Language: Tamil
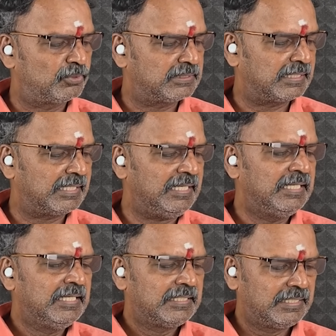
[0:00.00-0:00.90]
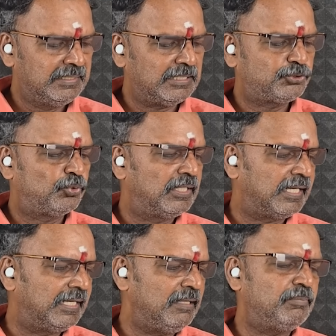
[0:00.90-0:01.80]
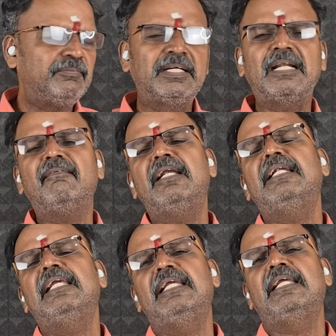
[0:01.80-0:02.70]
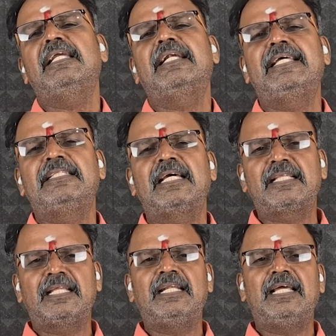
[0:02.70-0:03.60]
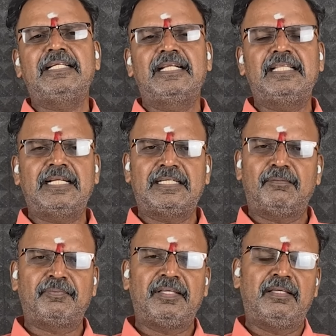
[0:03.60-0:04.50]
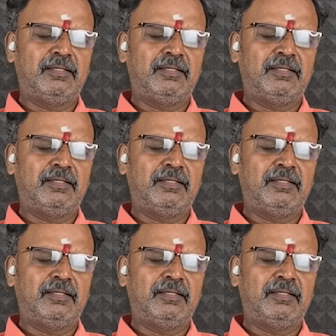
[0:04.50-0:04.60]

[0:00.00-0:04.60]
கொடுத்தாங்க இந்த சூழ்நிலையில் இப்போ விக்கிரவாண்டி இடைத்தேர்தலில் இறுதிக்கட்ட பே